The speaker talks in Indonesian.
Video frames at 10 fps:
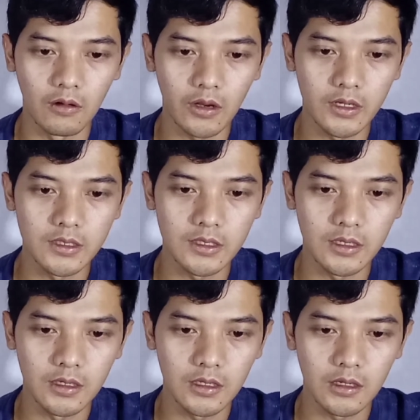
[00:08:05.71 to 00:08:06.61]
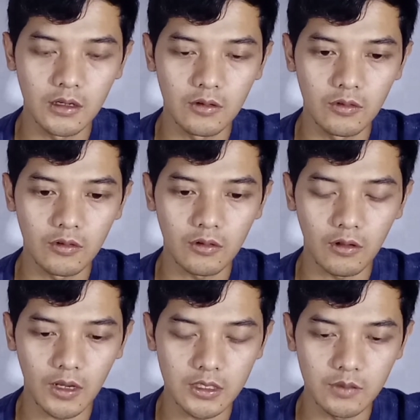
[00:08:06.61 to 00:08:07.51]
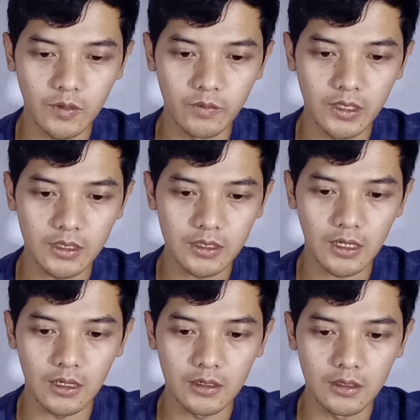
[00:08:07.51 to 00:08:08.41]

oke di sini uh, untuk lokasi pemirsa